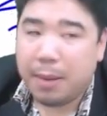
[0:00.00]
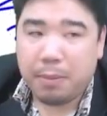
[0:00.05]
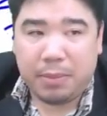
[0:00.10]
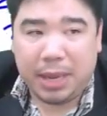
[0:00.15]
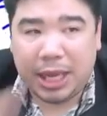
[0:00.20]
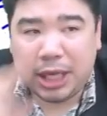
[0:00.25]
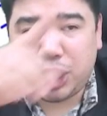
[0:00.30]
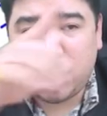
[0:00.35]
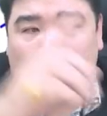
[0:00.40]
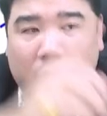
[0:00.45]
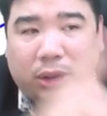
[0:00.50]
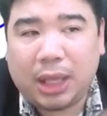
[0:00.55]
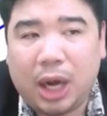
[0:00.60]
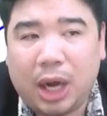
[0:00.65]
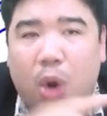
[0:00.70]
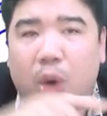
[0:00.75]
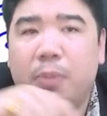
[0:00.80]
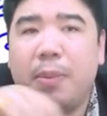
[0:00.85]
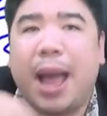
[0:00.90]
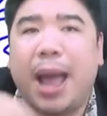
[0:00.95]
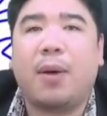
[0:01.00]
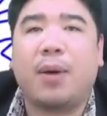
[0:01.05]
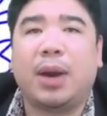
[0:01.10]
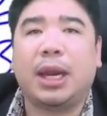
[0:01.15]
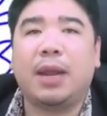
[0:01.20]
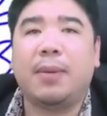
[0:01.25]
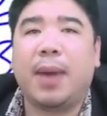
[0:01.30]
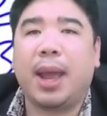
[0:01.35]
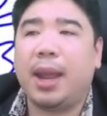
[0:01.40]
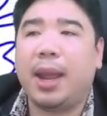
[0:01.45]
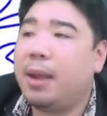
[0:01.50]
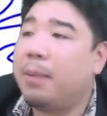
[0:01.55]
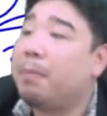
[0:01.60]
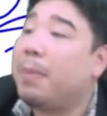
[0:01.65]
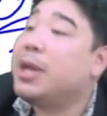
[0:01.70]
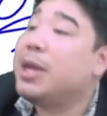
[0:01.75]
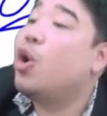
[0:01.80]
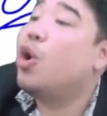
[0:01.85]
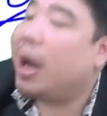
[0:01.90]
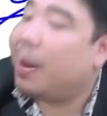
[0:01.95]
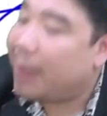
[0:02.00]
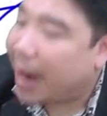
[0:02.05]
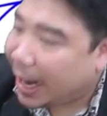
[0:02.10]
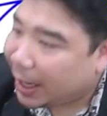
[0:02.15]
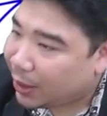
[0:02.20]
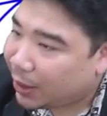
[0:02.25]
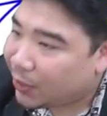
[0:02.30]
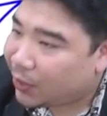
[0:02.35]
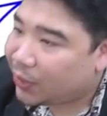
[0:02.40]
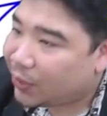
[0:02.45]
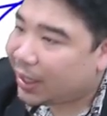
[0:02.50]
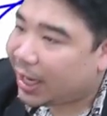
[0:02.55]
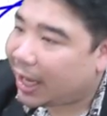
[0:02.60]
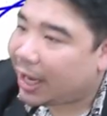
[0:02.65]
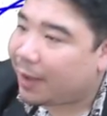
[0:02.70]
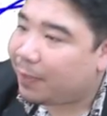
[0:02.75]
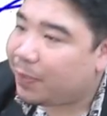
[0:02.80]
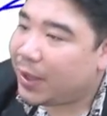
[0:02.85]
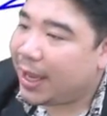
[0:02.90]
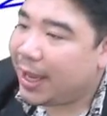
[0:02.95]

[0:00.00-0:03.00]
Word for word: มีโจทย์ที่ลงมากกว่านี้ไหมไปยกกำลังดูนะครับ